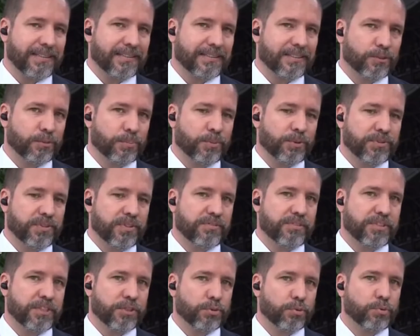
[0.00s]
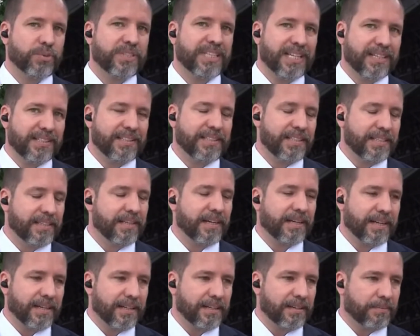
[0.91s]
do ponto de vista do dia a dia
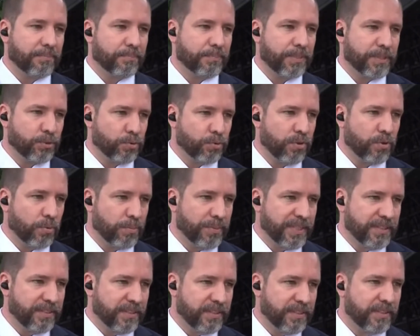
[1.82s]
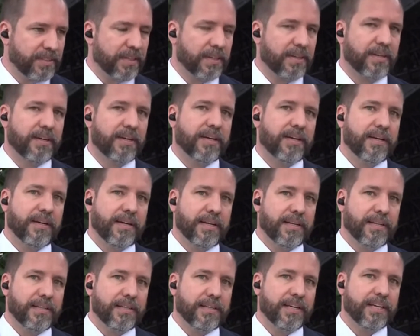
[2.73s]
daquela pessoa acometida
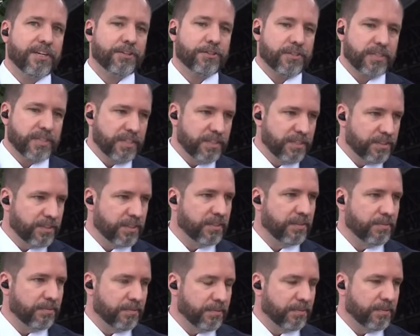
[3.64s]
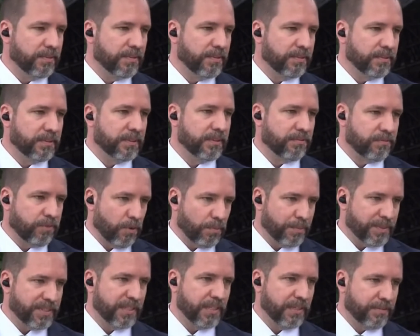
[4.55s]
ele restringe de forma
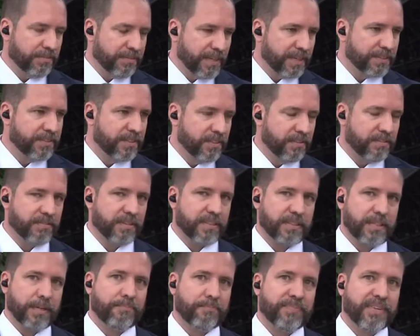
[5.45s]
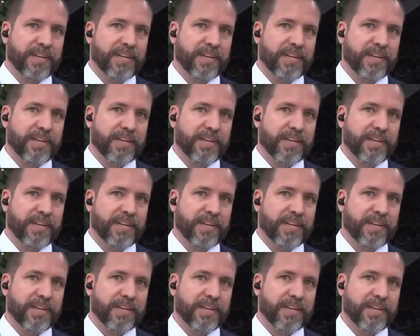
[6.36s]
significativa. Né?